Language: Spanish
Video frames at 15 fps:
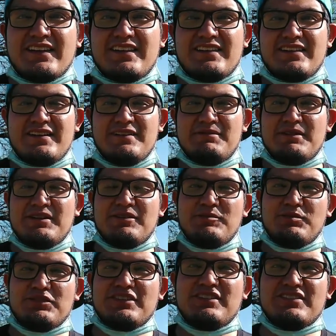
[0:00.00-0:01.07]
¿Qué tal? Bueno,
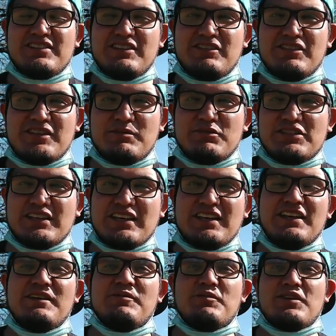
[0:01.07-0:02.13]
pues ya nos encontramos
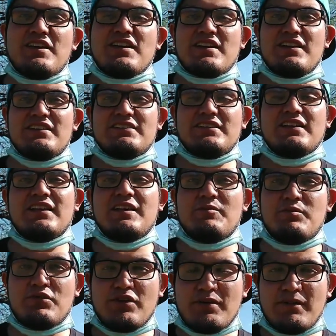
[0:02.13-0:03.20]
aquí. Voy a realizar la
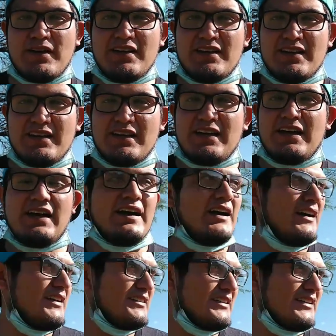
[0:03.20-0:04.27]
prueba
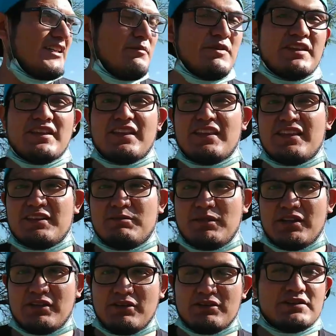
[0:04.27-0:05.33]
a exactamente 10
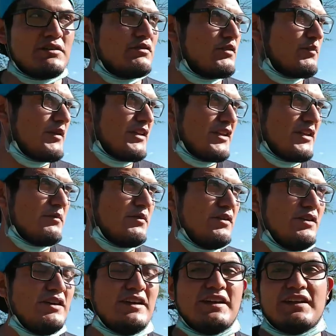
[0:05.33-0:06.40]
metros a un objetivo
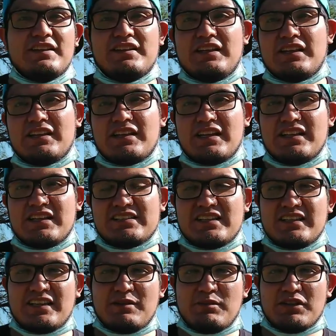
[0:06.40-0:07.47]
de 30
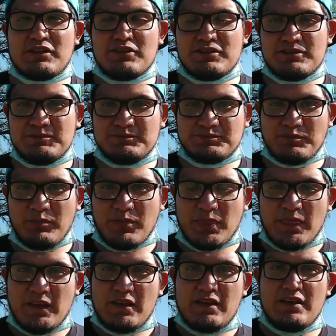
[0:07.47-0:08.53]
centímetros
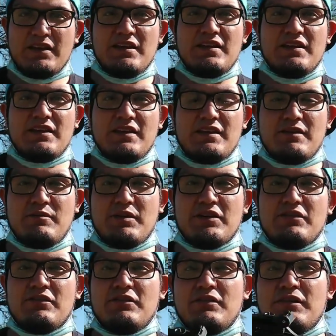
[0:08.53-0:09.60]
y
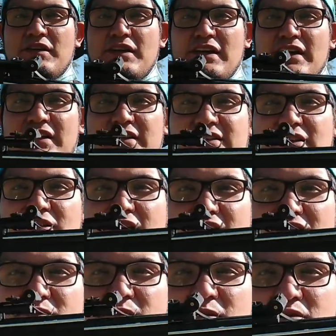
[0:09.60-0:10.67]
bueno en esta
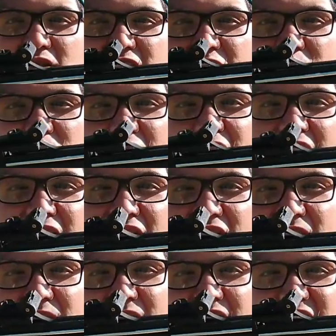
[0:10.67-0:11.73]
ocasión vamos a dispararle
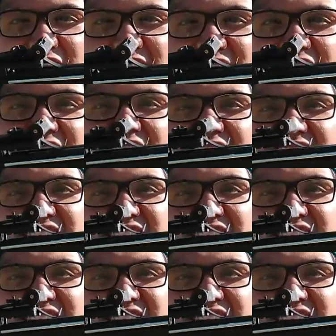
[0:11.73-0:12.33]
con la ballesta